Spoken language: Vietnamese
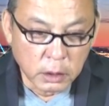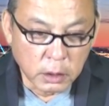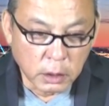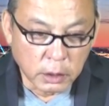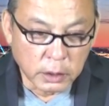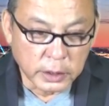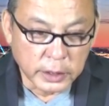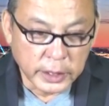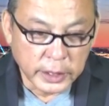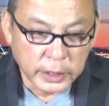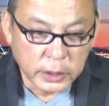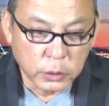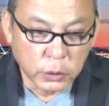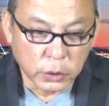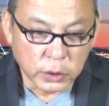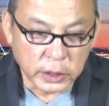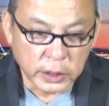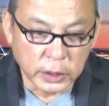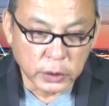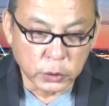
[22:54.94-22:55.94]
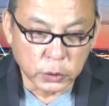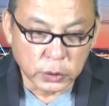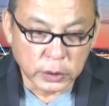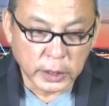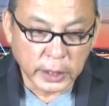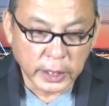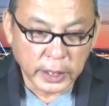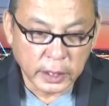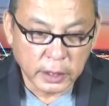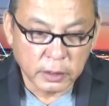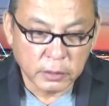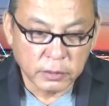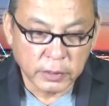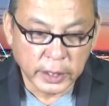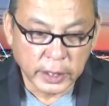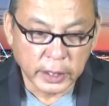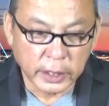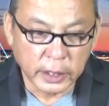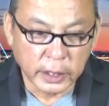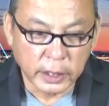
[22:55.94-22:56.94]
còn cái cuộc điều tra
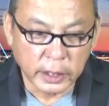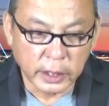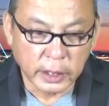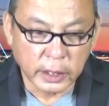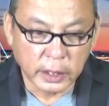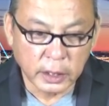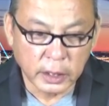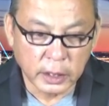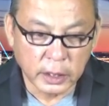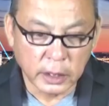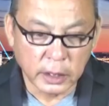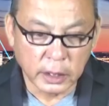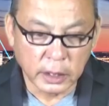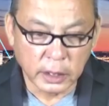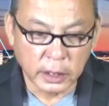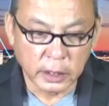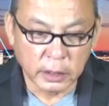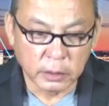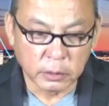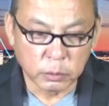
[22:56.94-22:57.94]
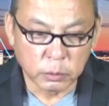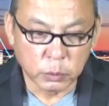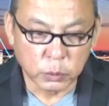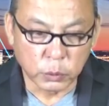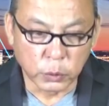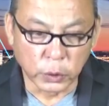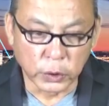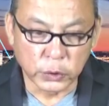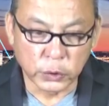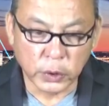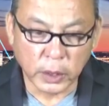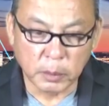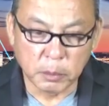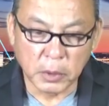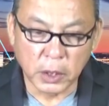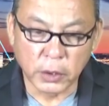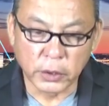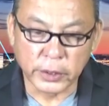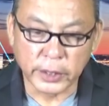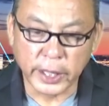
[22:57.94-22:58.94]
về uh, của
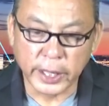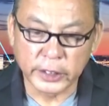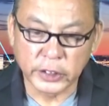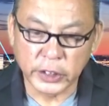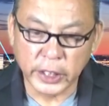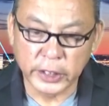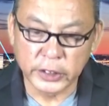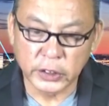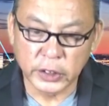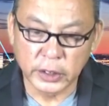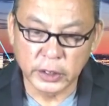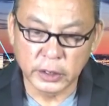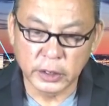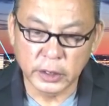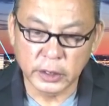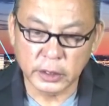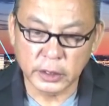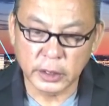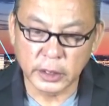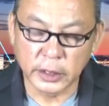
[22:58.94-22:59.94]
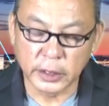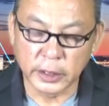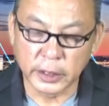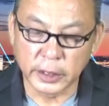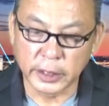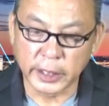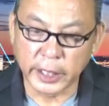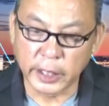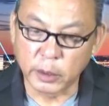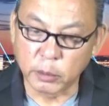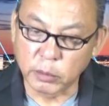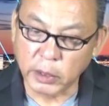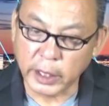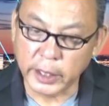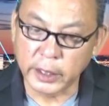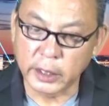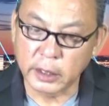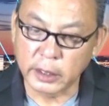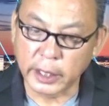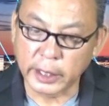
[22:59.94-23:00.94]
Trump Organization á, thì ngày hôm
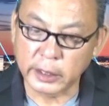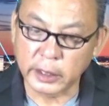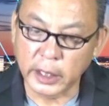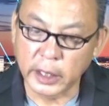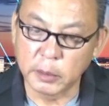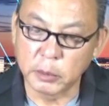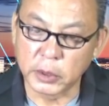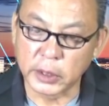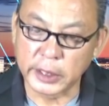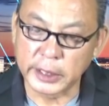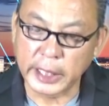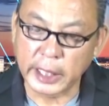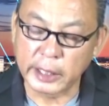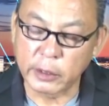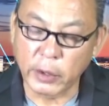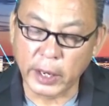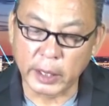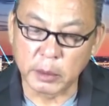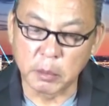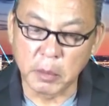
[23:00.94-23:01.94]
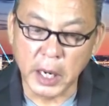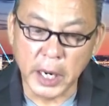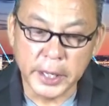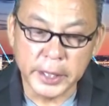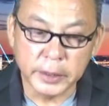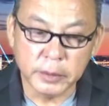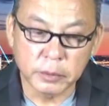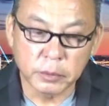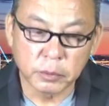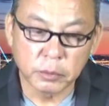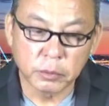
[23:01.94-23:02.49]
nay nó đã tới một cái giai đoạn mới